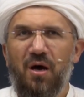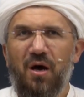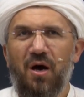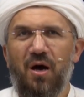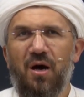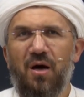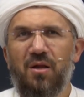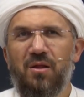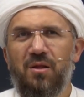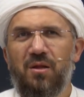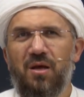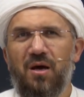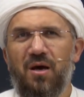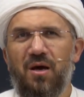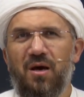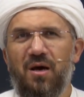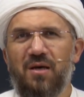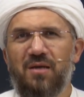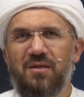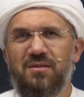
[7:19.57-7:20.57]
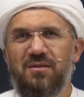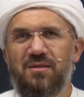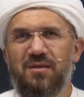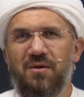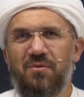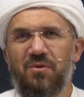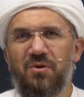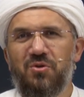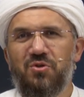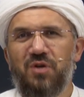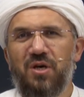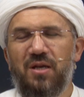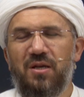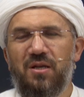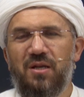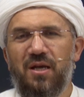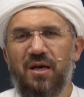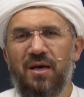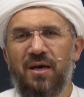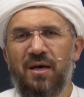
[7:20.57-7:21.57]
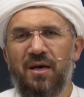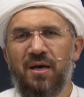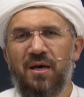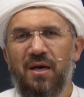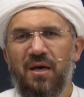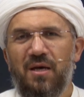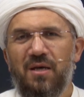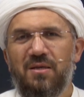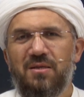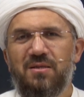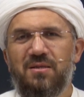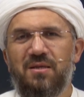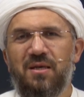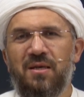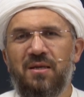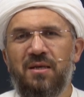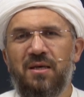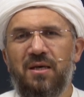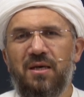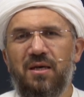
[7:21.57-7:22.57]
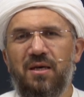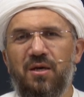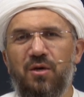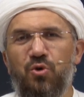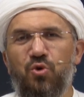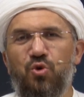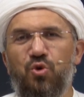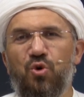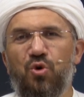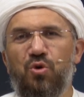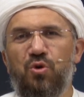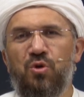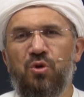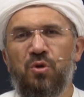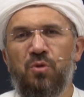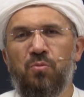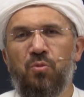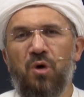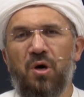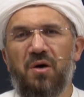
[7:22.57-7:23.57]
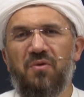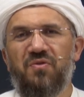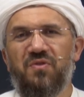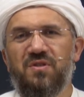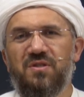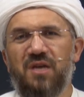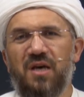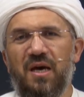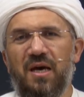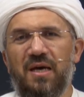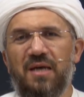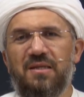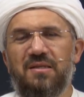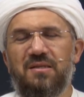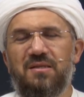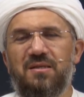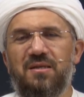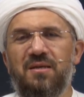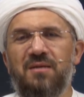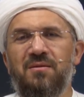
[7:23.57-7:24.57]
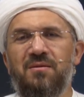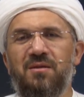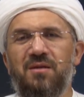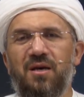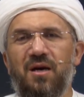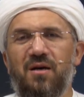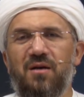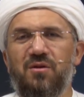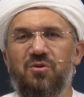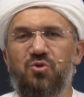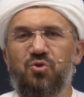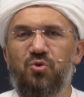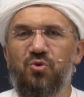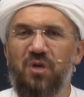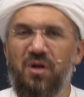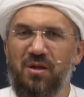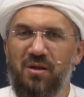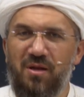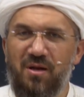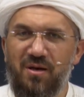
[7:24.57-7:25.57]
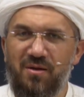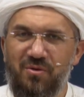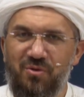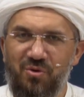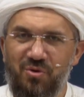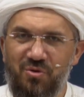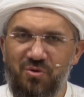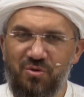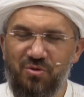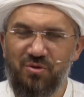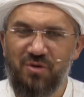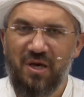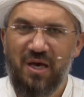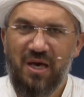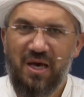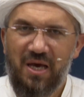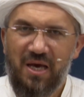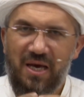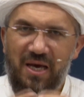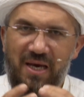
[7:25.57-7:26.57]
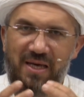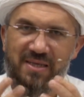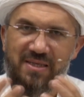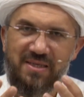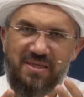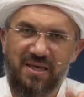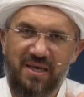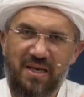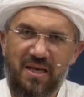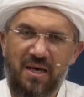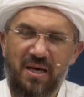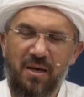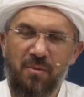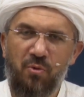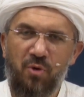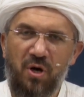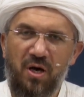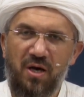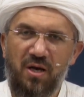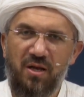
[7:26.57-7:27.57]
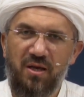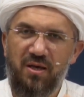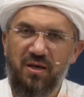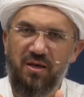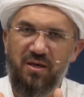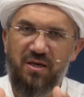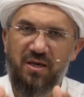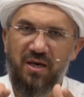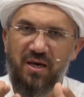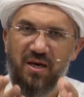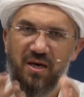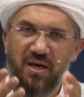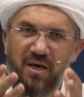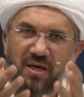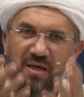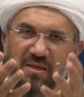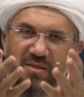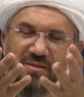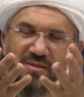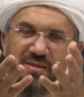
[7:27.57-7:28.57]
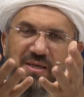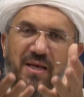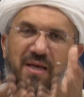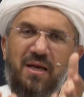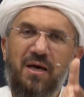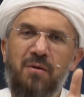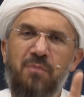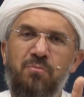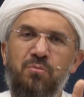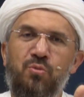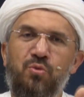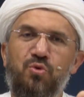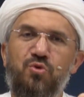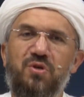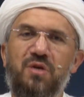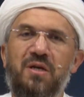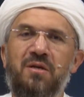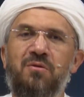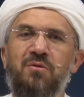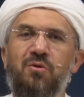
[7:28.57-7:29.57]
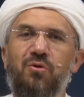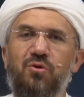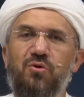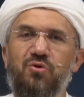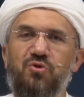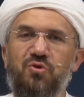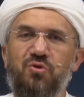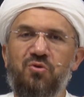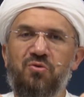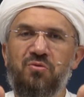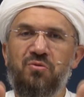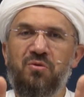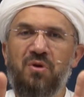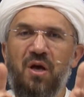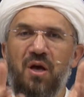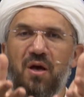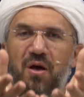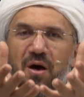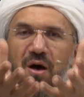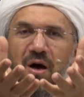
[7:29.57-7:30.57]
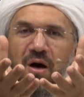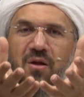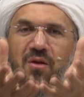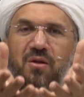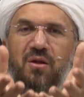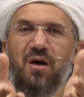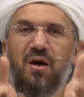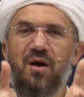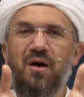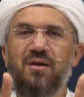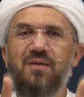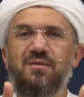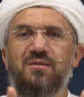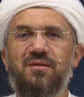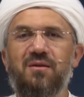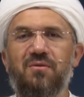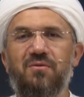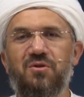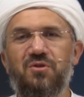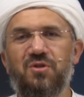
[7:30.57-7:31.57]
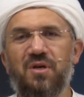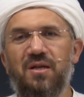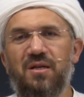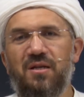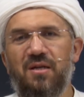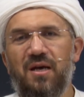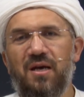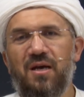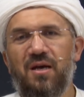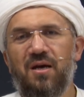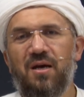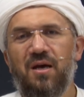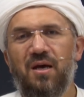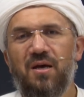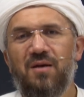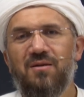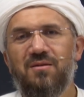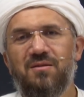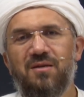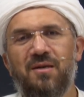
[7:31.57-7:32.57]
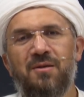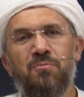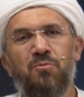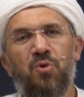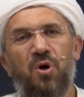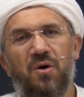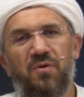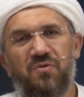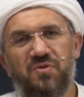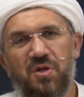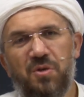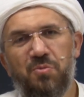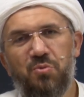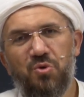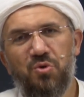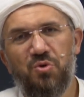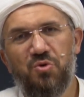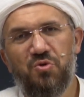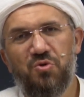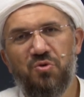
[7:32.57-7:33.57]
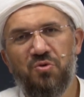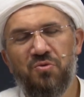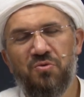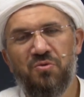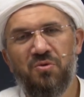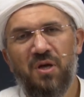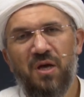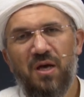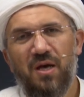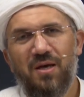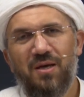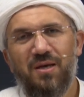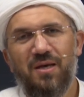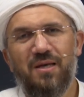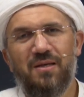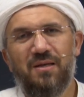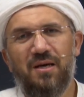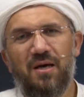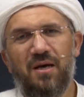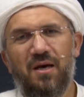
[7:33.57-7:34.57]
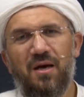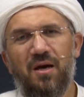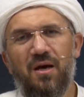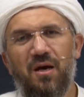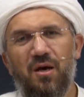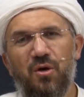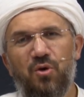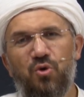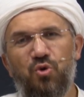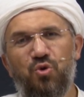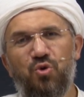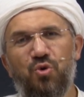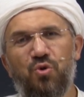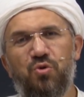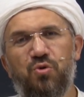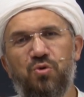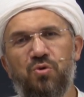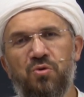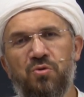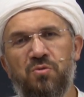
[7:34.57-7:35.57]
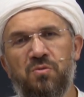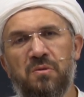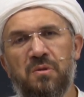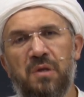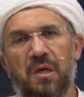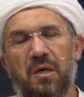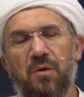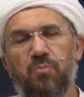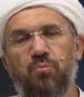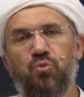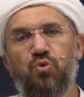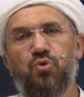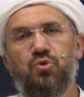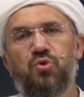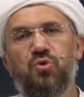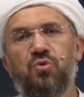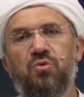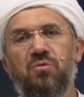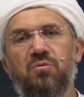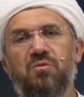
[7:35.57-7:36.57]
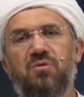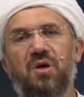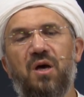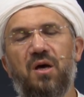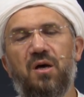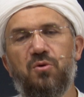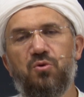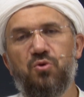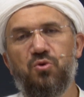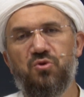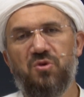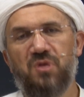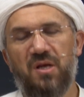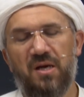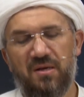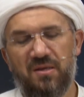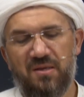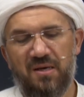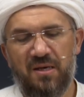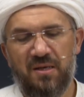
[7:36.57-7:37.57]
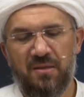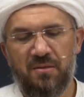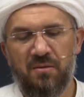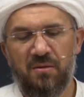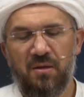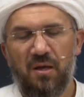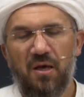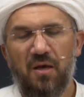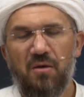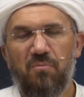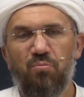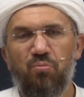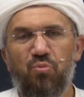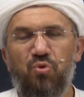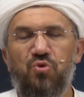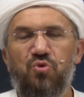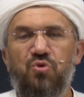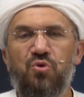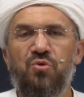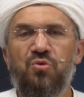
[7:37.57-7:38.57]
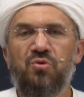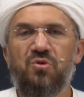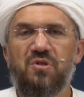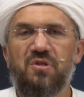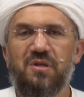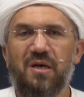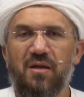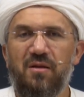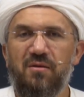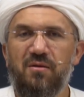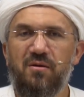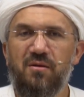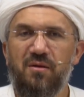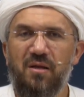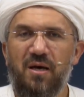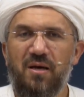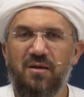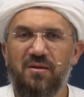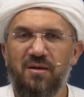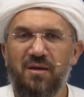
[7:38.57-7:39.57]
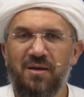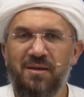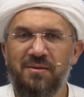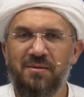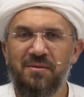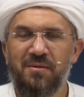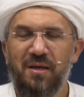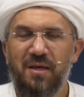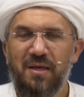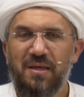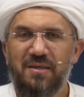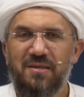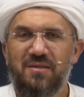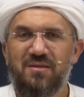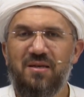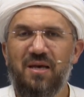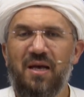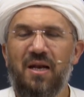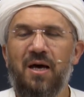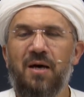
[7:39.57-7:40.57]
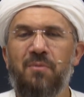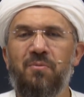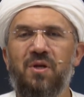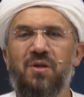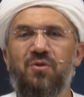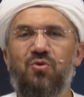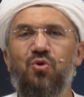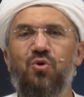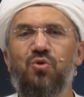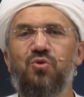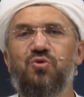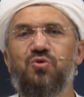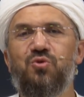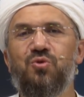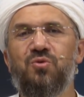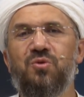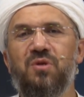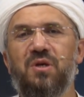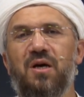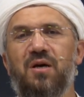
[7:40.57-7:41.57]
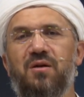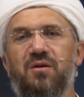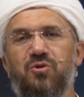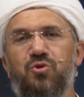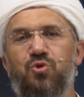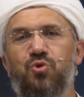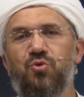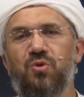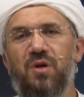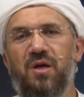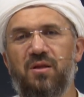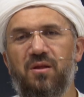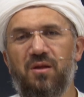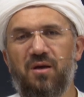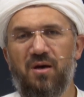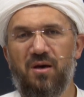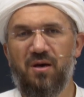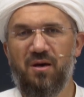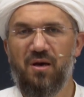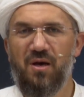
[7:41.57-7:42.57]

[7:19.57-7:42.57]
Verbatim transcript: Allah Azze ve Celle seni yolunu muhafaza etsin ya Resulallah diyoruz. Esselamu aleyke, selam üzerine olsun. Allah Azze ve Celle seni muhafaza buyursun. Ya da yolun bütün taarruzlardan, bütün saldırılardan selamette olsun ya Resulallah.